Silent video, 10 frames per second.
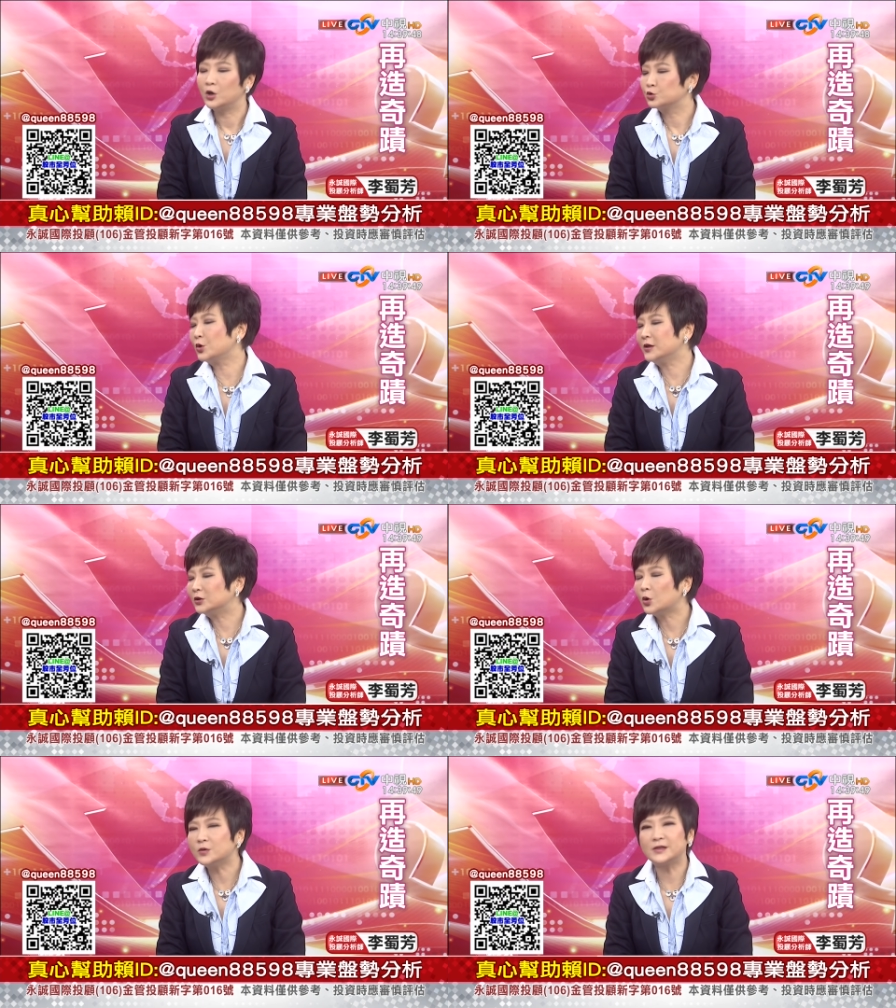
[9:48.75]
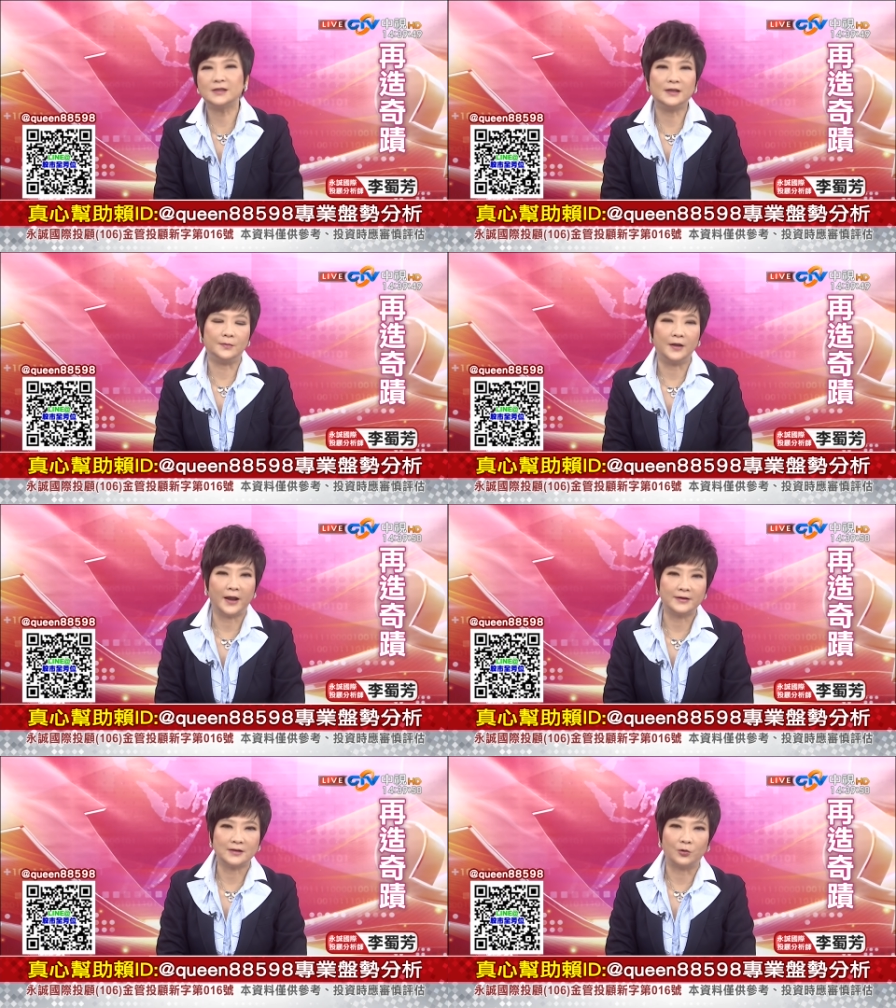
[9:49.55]
所有的东西里面
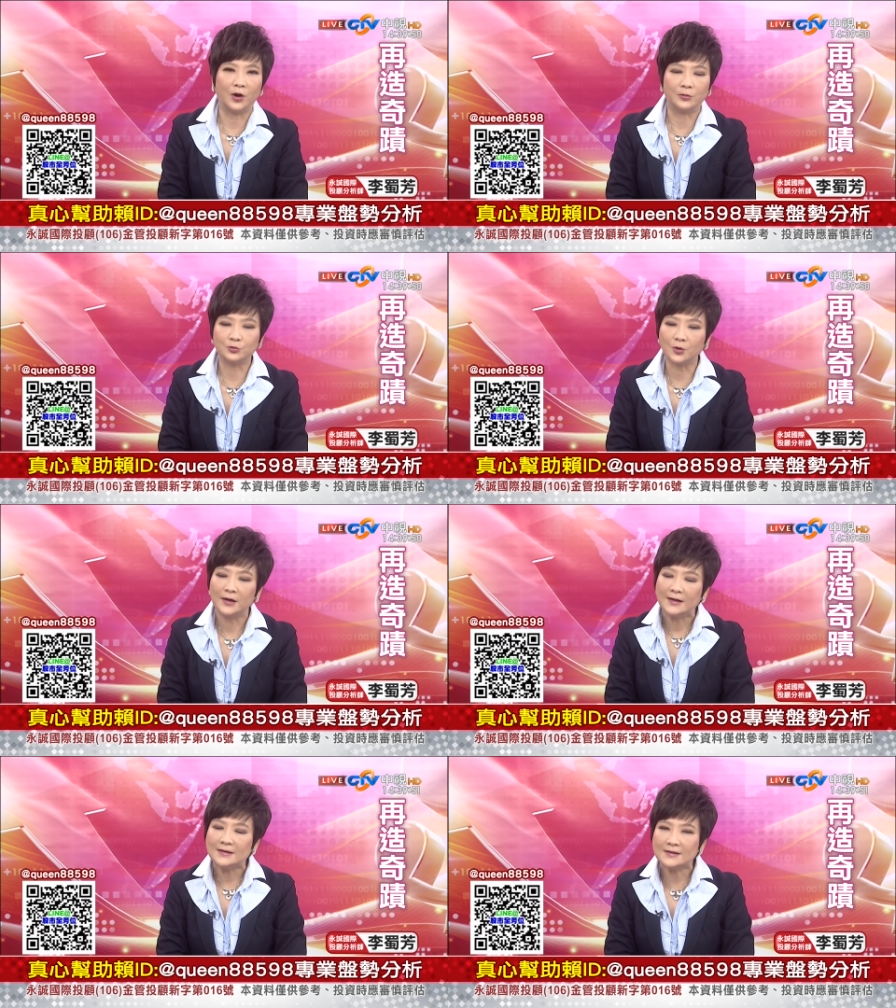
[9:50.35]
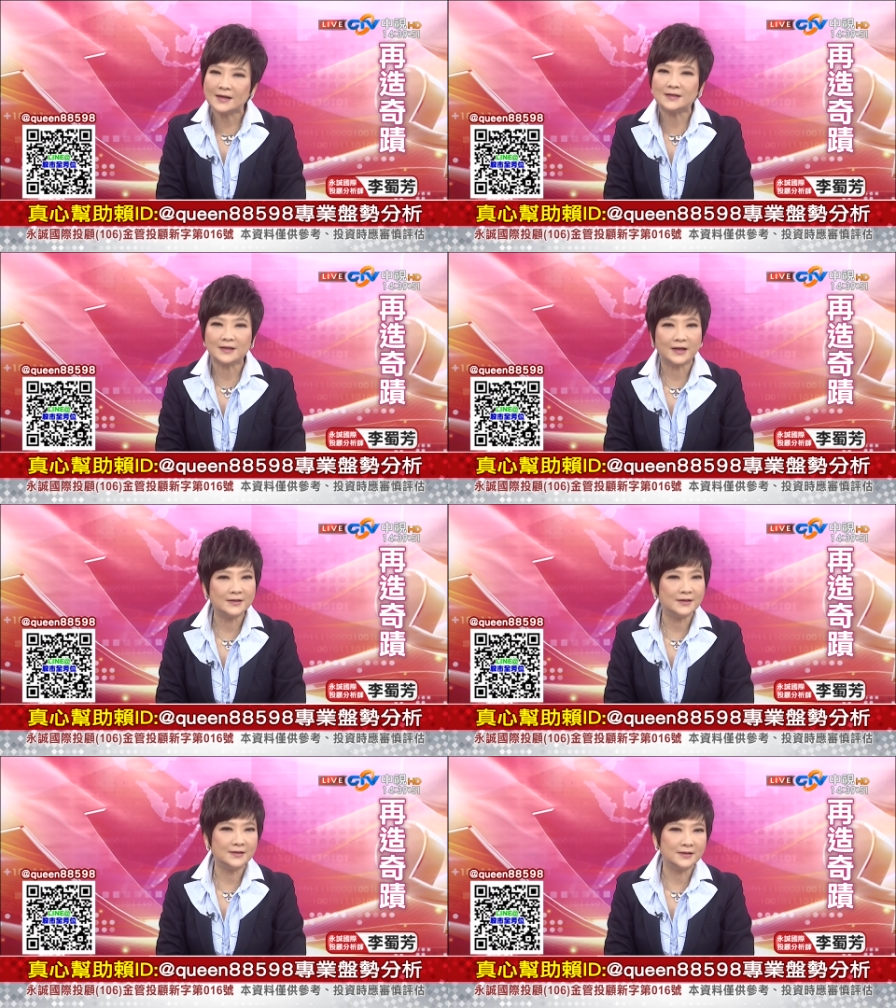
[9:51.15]
来讲话，我们说政治
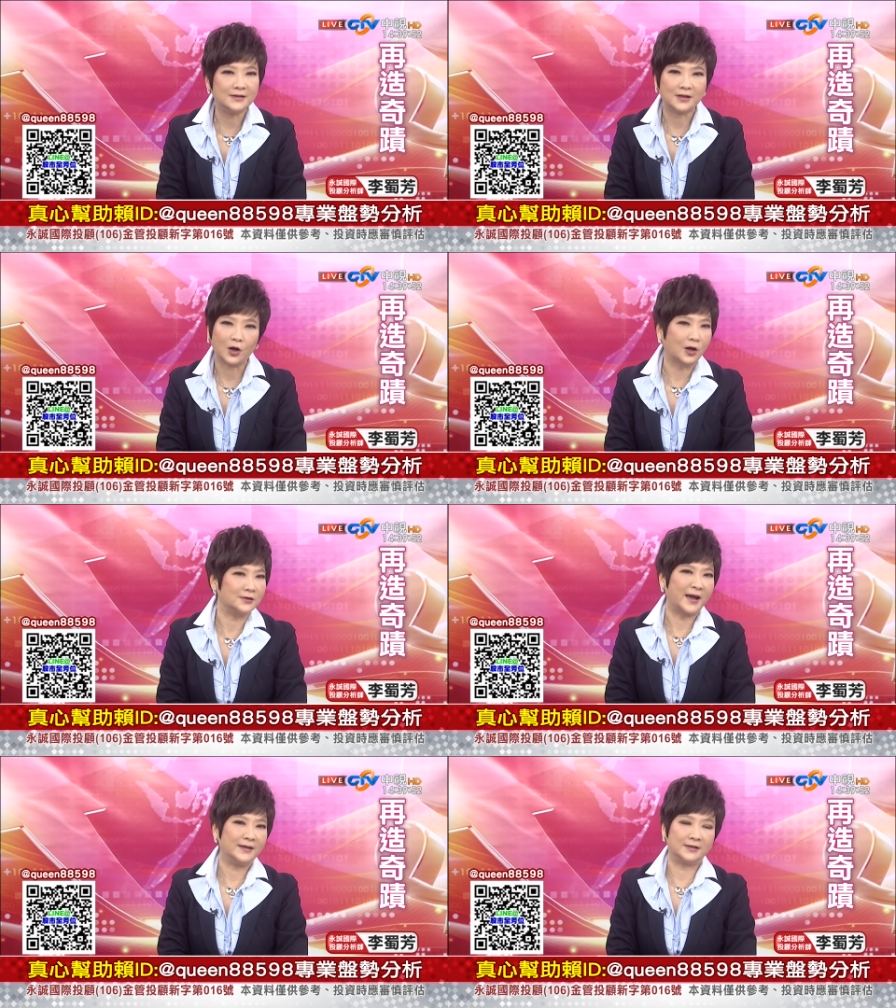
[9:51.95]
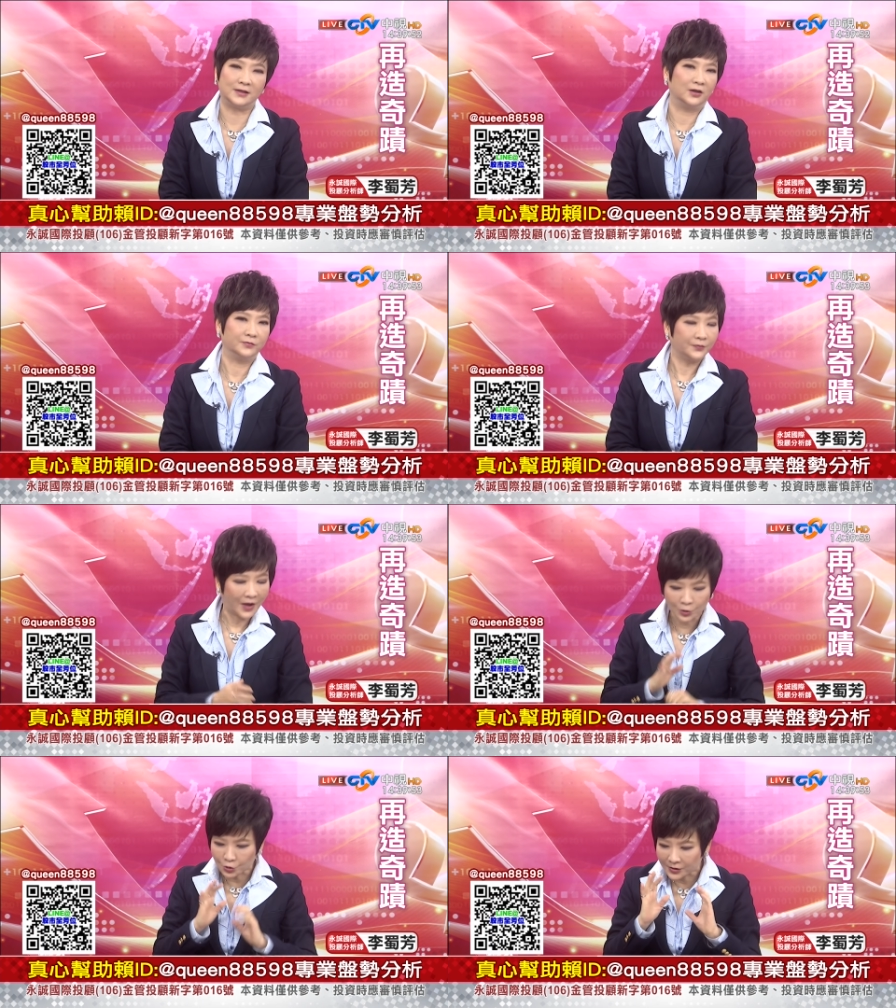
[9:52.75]
跟经济只要搞在一起哦，
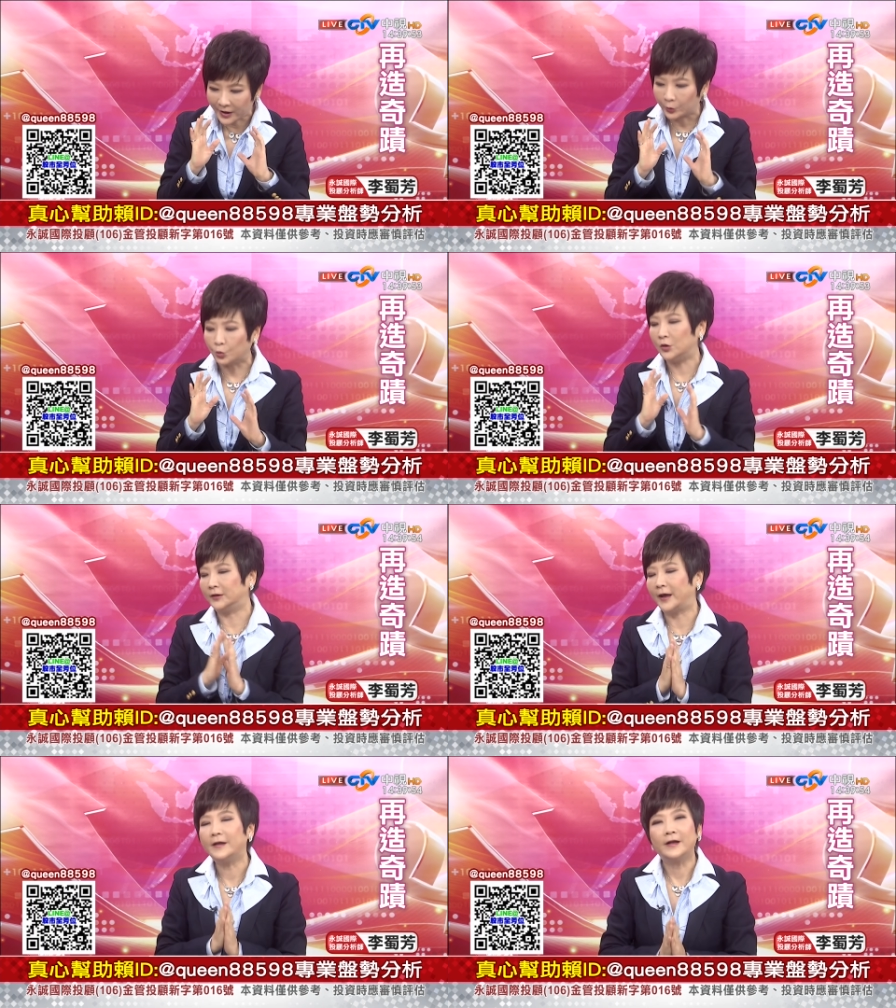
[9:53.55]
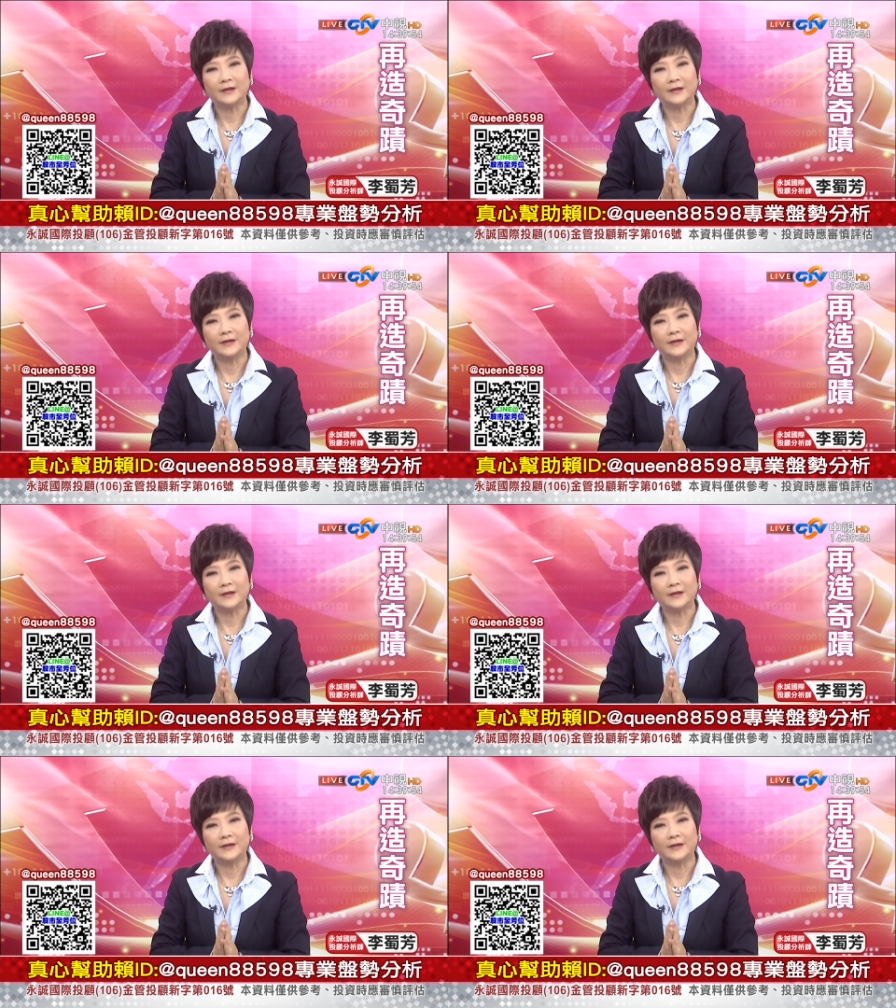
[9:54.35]
它就是很困难。